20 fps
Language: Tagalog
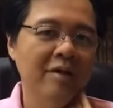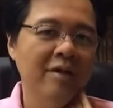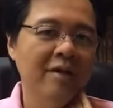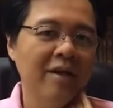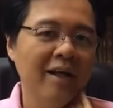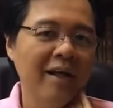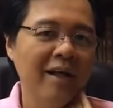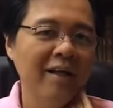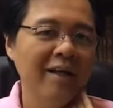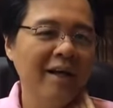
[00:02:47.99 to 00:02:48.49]

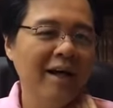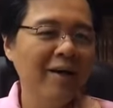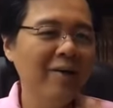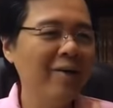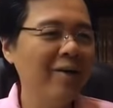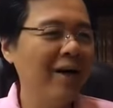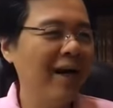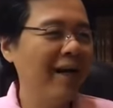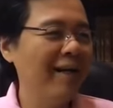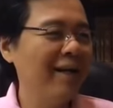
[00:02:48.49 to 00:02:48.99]
Okay? Ako,
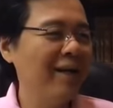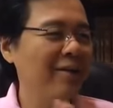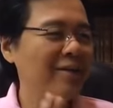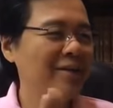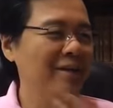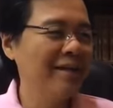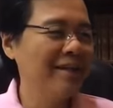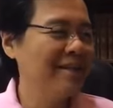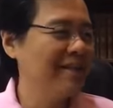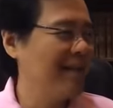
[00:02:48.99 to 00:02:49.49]
kaya ko
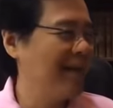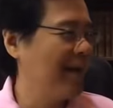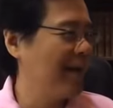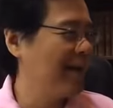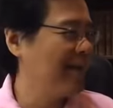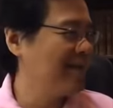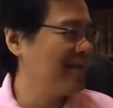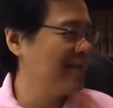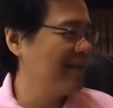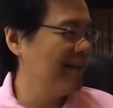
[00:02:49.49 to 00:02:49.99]
3
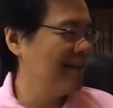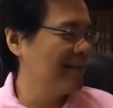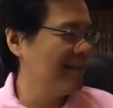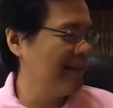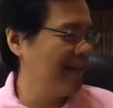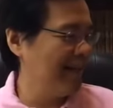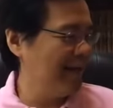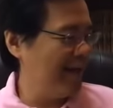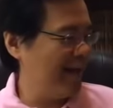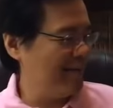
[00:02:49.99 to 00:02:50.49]
seconds lang.
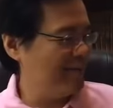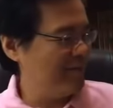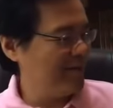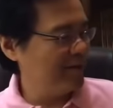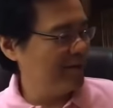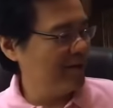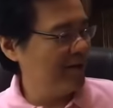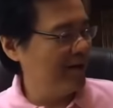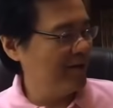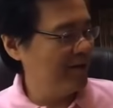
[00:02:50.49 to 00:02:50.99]
Nalalaman
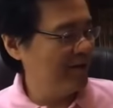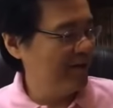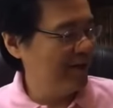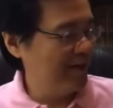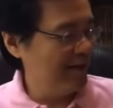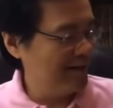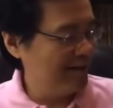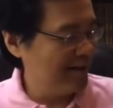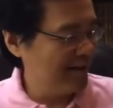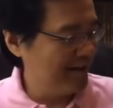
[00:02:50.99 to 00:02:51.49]
ko na ano yung
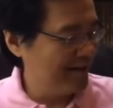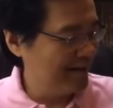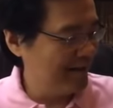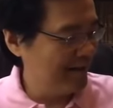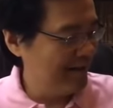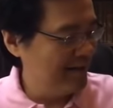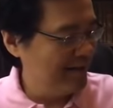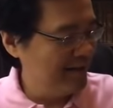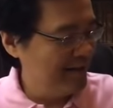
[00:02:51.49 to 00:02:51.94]
heart rate eh.